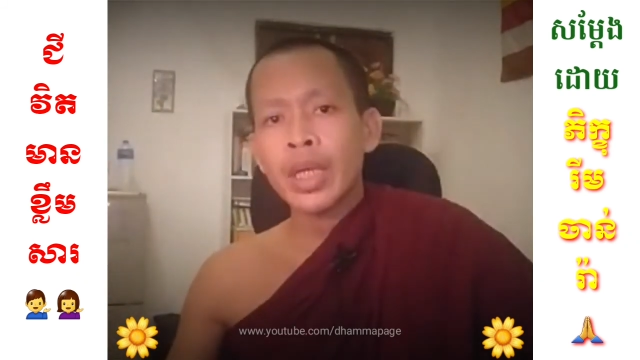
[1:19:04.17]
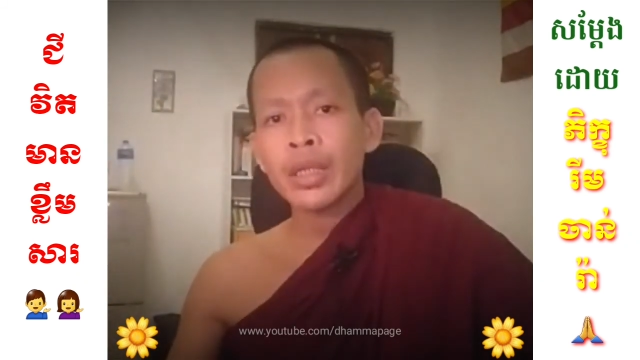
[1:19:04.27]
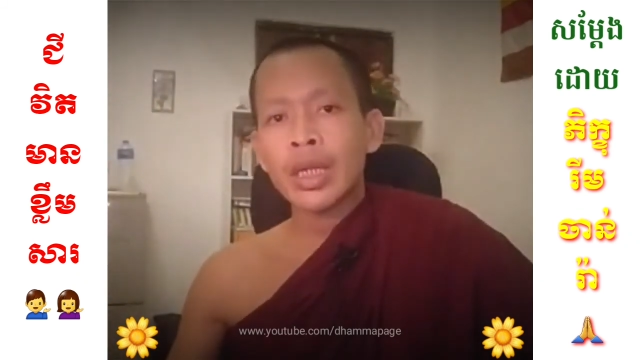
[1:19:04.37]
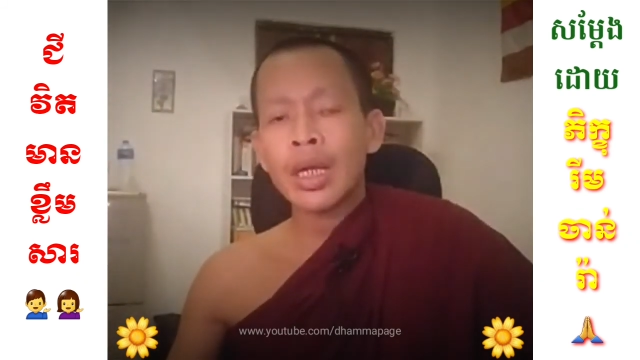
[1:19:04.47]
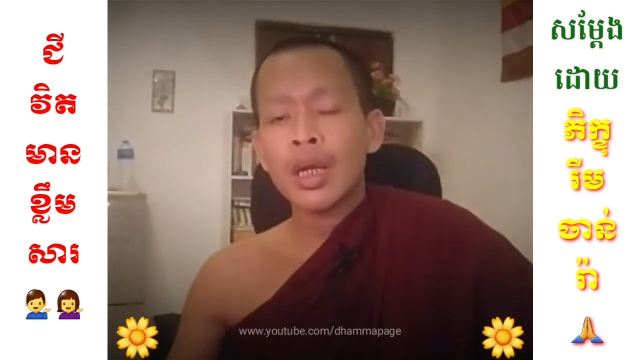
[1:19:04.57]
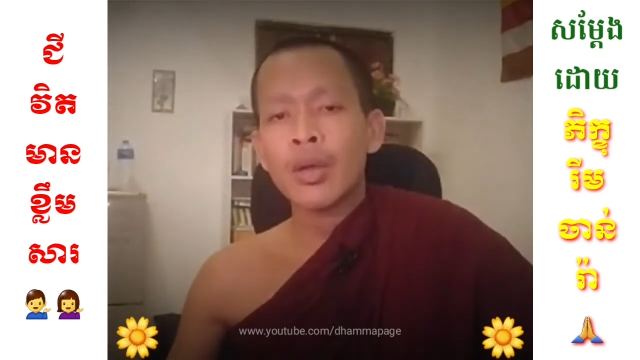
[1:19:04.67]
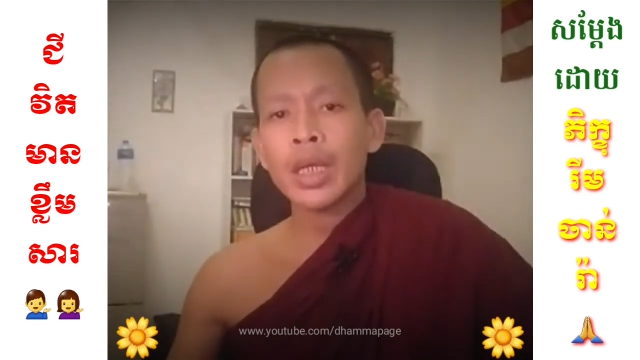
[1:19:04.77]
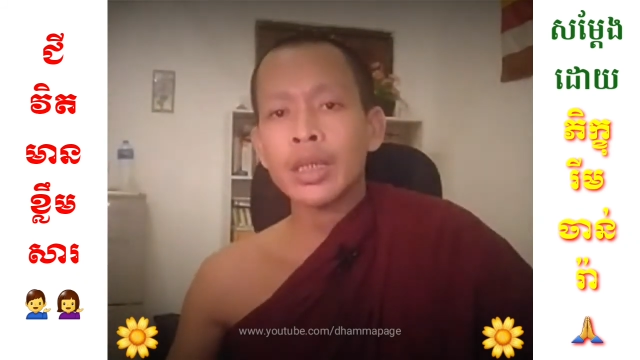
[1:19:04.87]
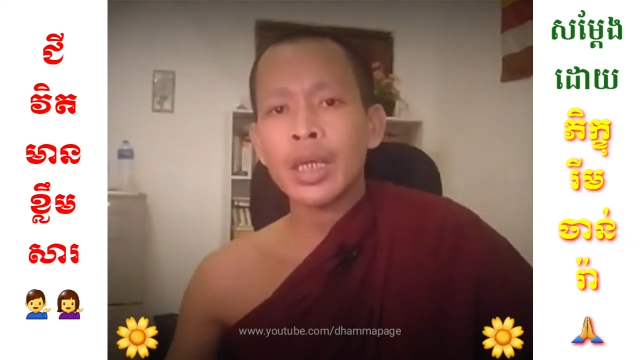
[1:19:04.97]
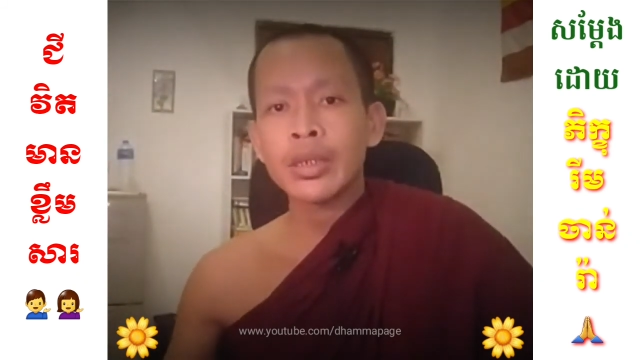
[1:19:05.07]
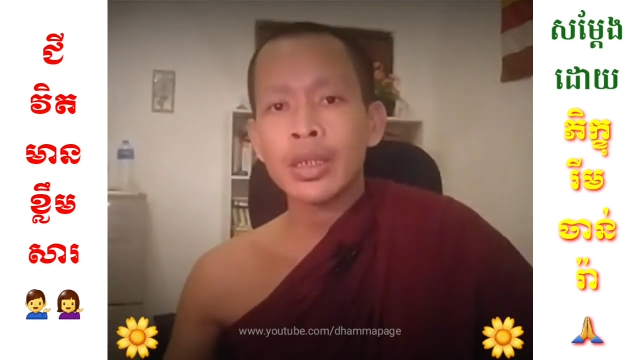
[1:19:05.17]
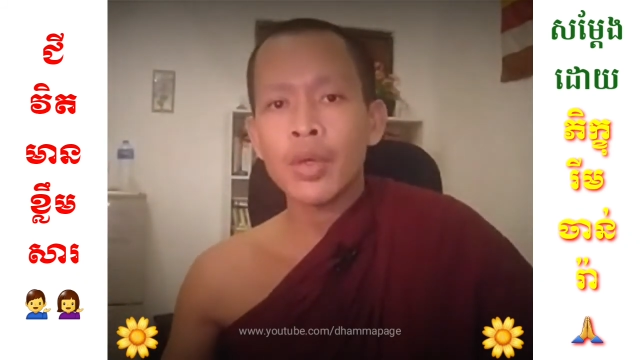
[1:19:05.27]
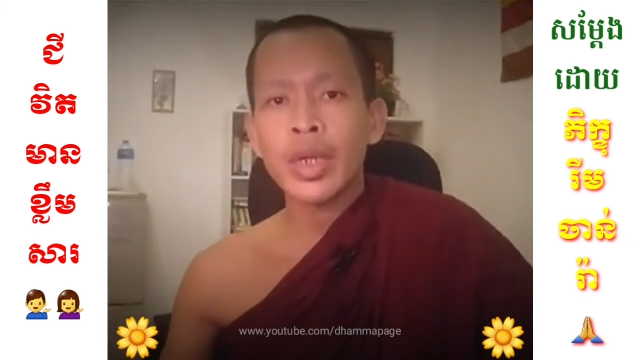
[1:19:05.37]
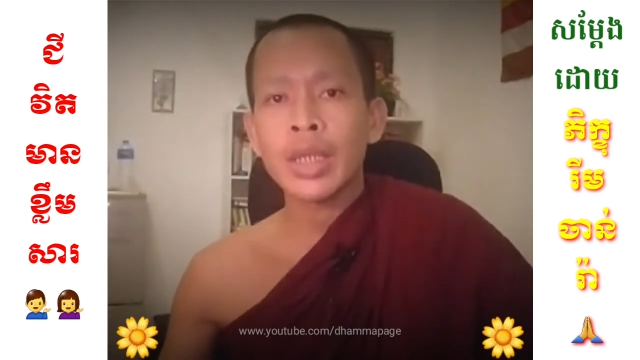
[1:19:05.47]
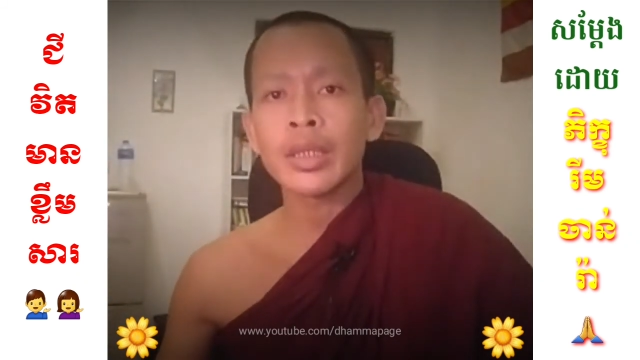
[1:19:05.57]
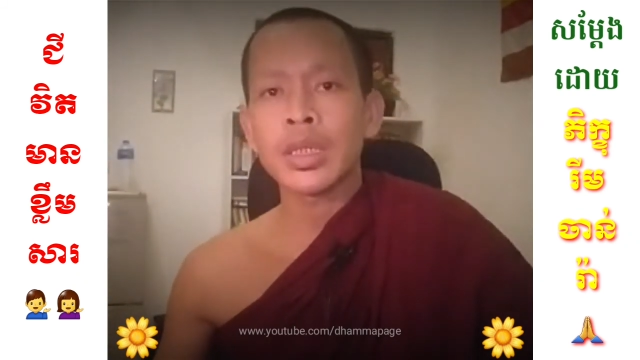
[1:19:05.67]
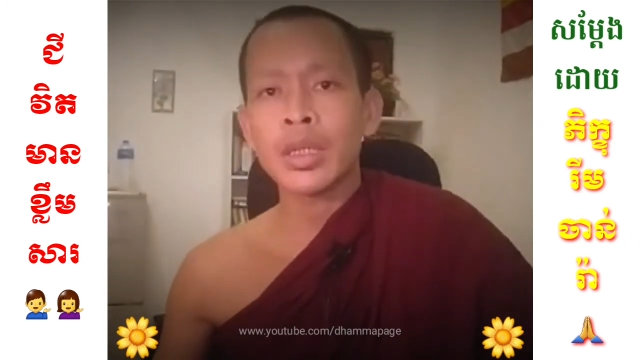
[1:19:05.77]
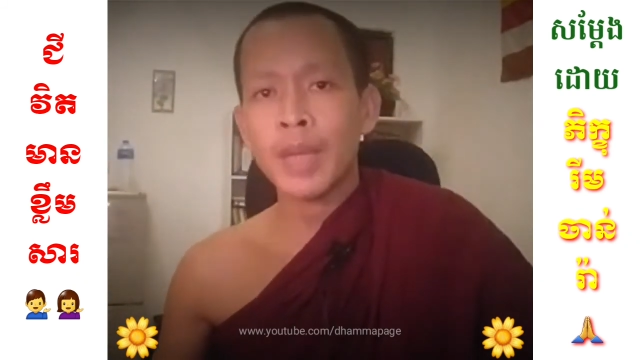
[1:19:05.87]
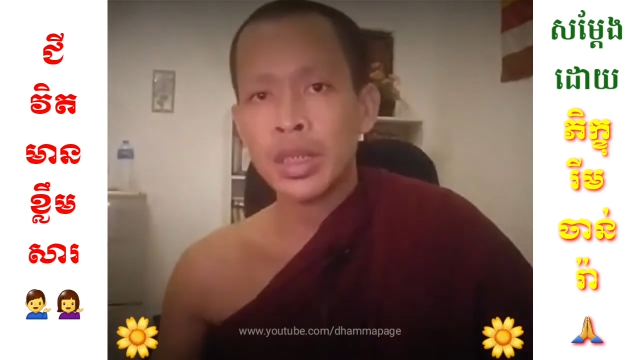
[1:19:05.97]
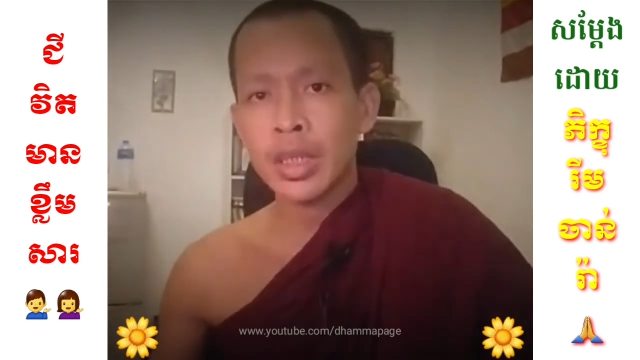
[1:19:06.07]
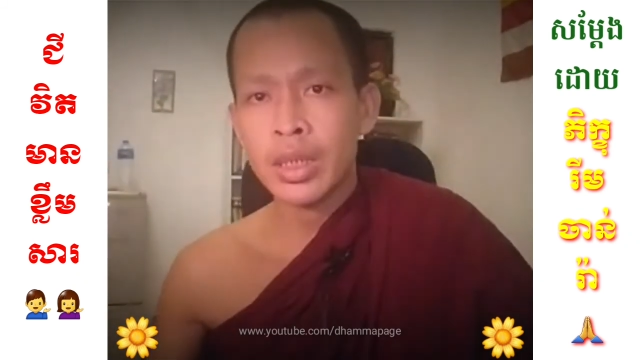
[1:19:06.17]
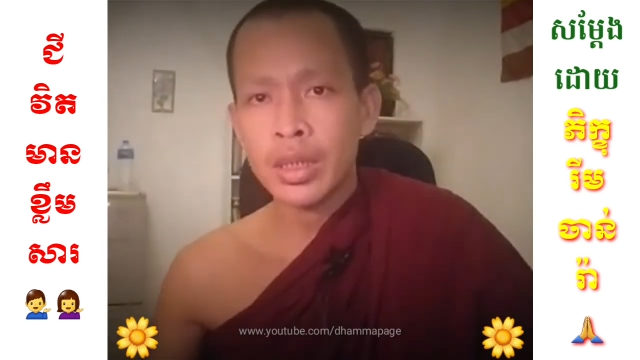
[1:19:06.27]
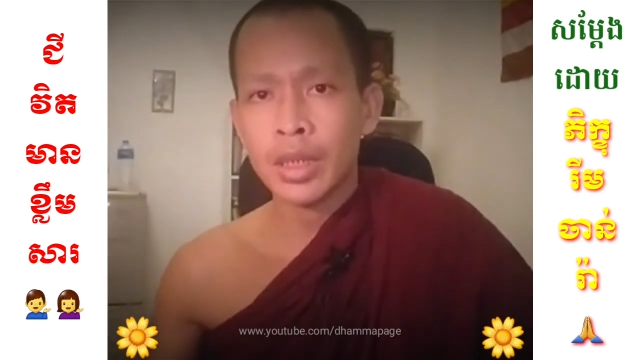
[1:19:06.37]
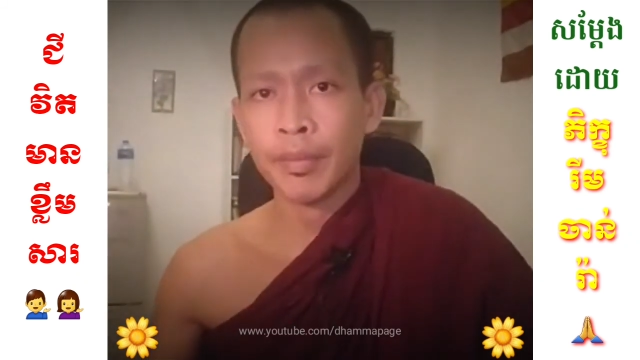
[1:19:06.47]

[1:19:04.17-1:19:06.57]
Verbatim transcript: ta đang khâu đang trời chẳng còn bên nơi ta chế khmai chạy yên chẳng